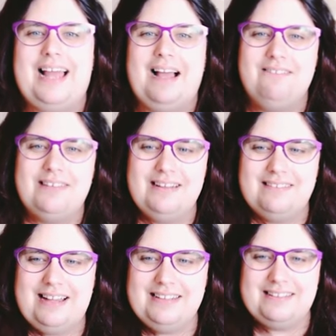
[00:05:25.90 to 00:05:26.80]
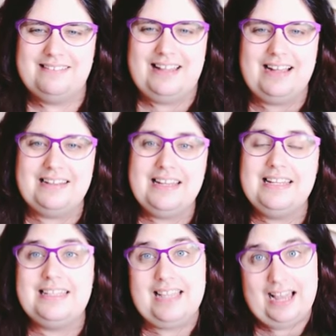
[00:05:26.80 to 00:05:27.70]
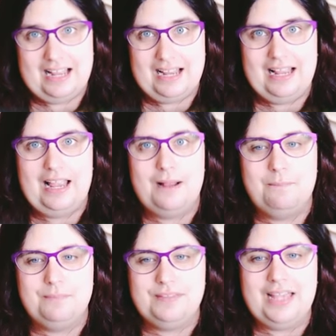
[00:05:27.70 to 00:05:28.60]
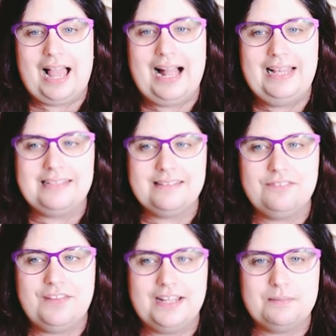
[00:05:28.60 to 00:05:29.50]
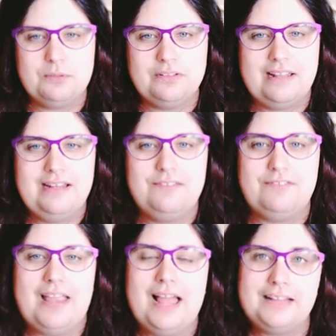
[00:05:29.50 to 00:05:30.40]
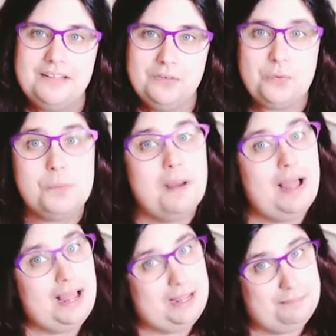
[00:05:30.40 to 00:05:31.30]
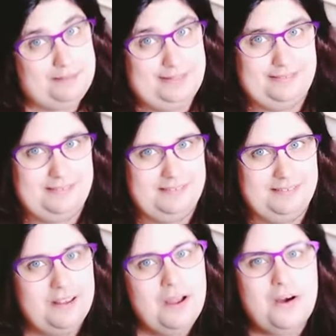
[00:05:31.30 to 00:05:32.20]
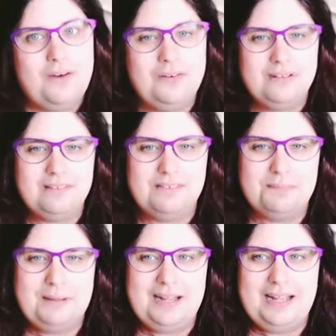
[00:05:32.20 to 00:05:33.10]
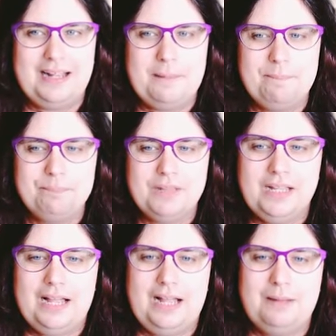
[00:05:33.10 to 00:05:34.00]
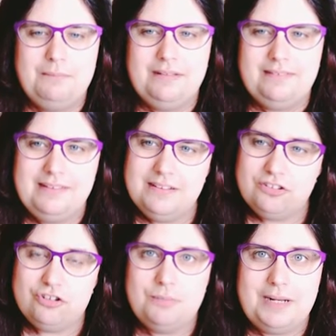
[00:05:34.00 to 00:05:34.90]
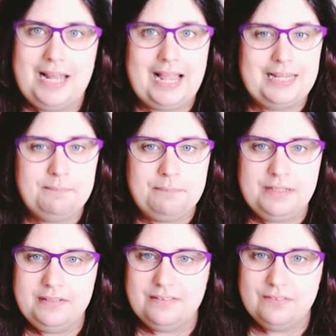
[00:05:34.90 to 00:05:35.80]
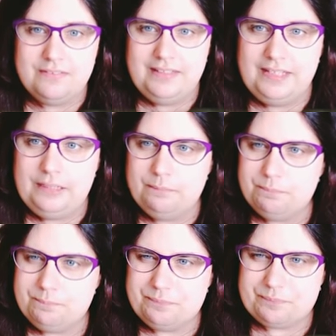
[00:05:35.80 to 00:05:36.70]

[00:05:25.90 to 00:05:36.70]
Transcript: da haben sie das halt gesagt, ja, ähm, die alten Pferdemodelle werden überarbeitet. Und zwar ähm, ist hier schon mal ein Bild zu sehen,